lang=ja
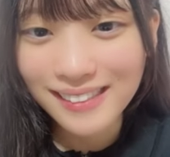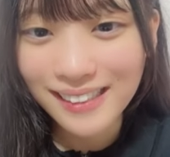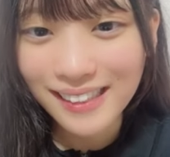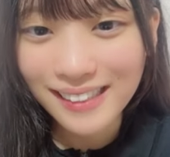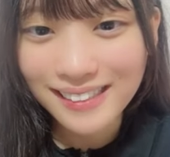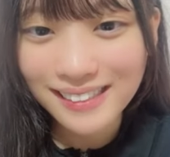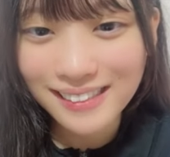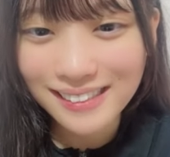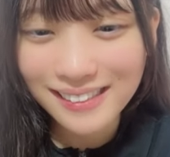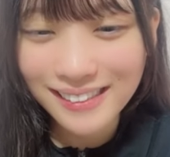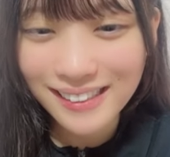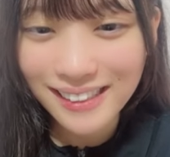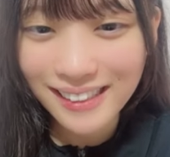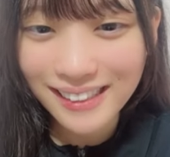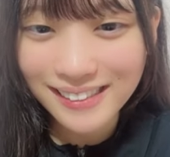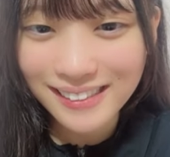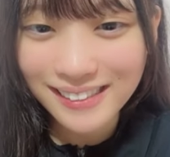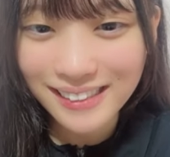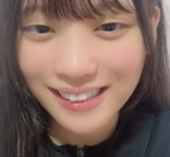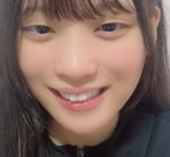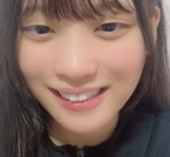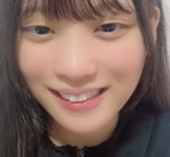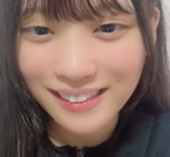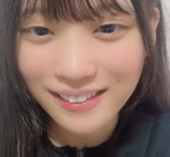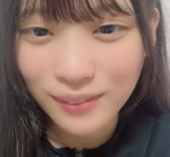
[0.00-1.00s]
介18
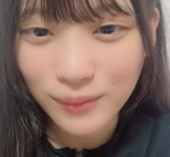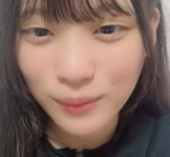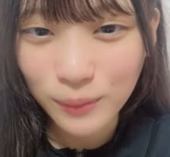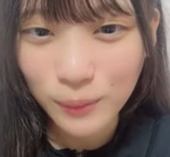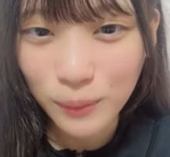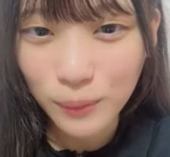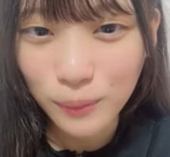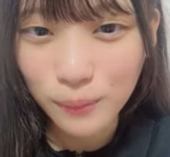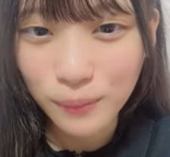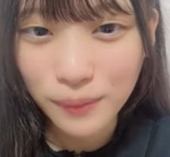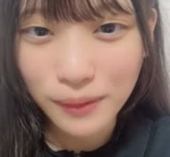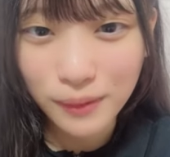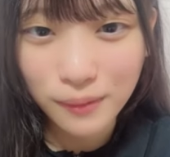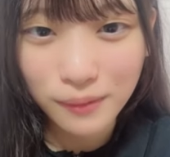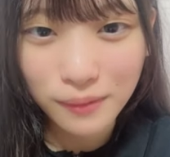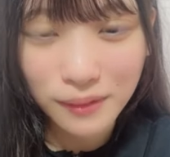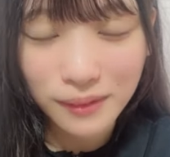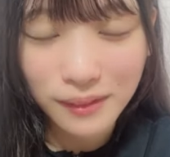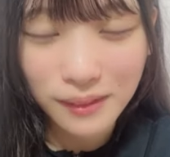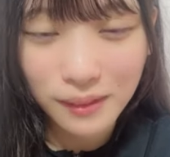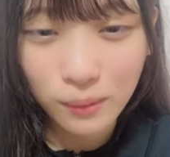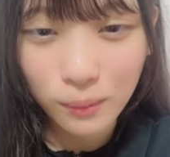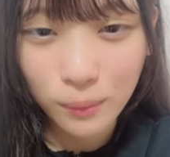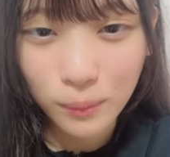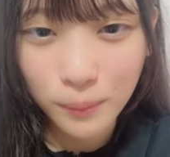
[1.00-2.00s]
歳ってことを覚えとか
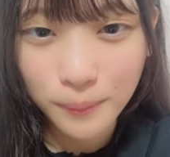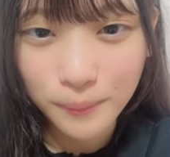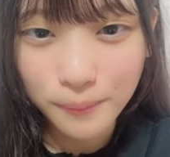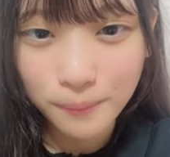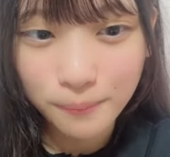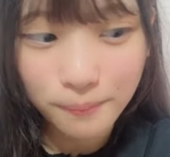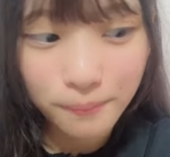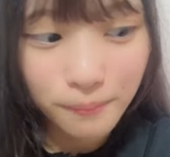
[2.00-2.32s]
ないと